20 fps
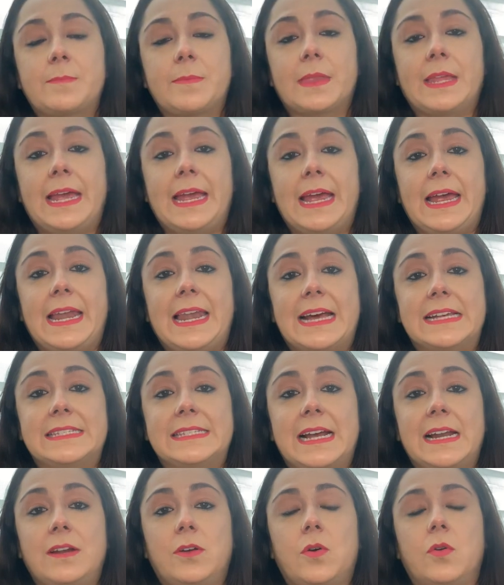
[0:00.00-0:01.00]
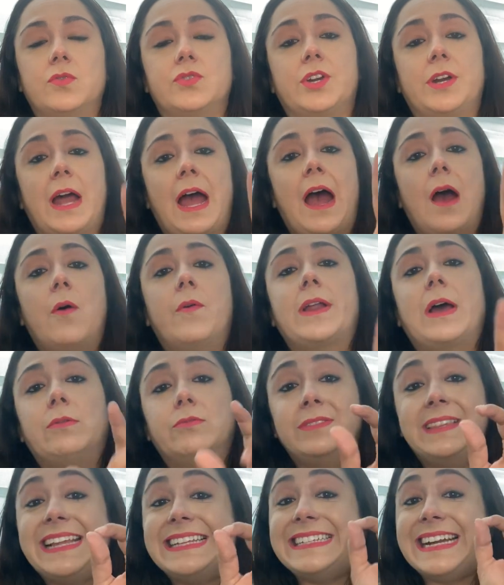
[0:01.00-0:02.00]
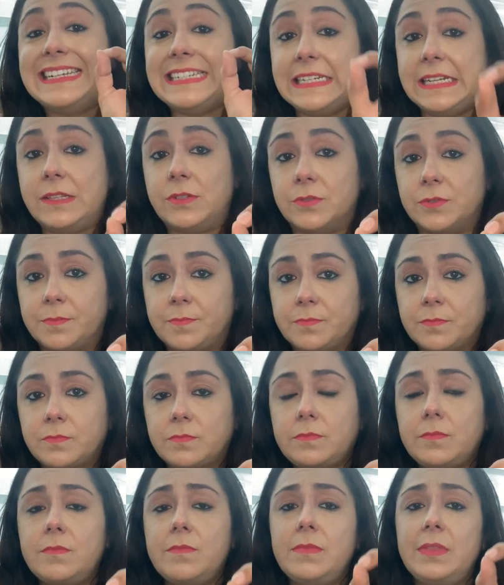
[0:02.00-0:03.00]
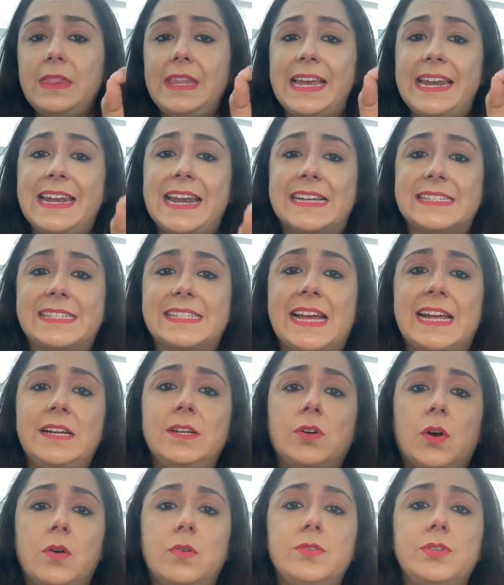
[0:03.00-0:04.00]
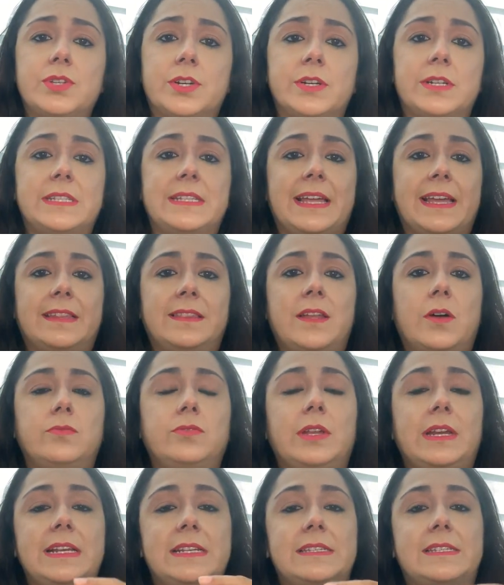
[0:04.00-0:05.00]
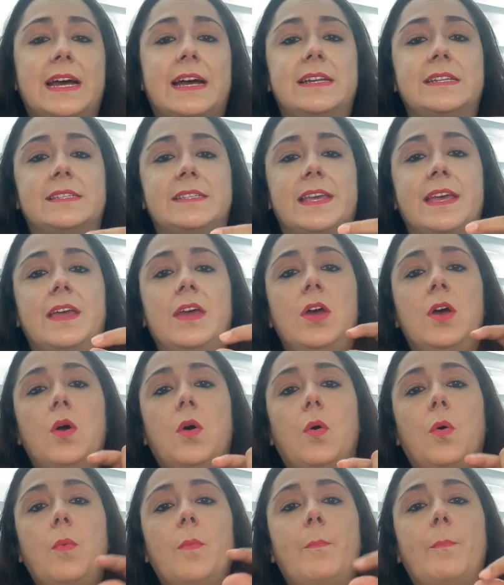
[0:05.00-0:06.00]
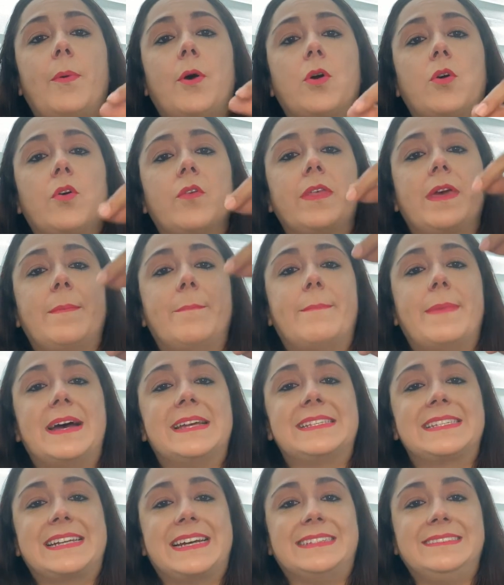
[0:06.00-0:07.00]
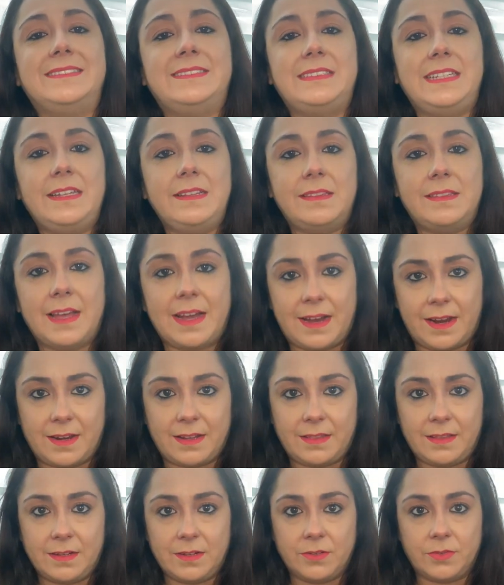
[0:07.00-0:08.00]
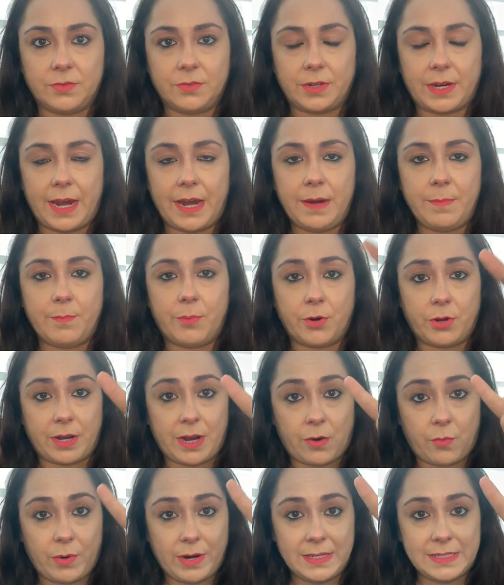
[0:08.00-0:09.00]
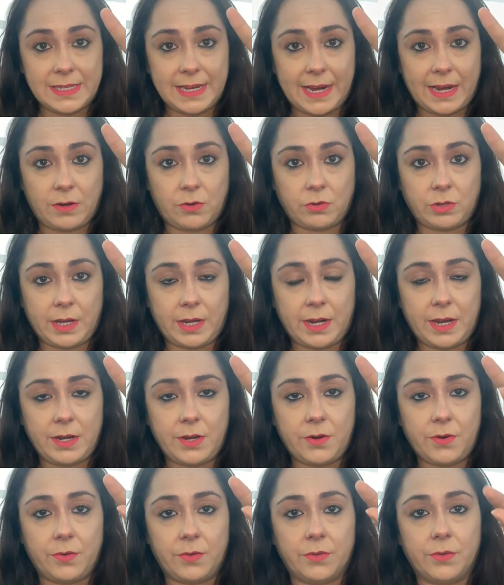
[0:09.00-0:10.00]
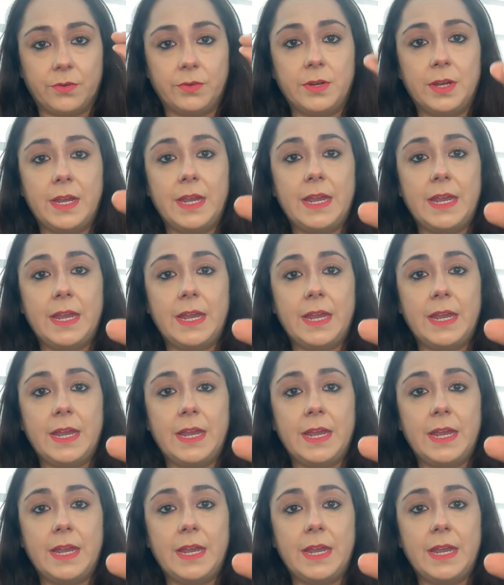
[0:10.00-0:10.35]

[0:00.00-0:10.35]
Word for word: eh, la sal kosher. Ahora, un detallito. La sal kosher tiende a utilizarse un poco de más cantidad, ¿ok? Porque acuérdense que no tiene yodo,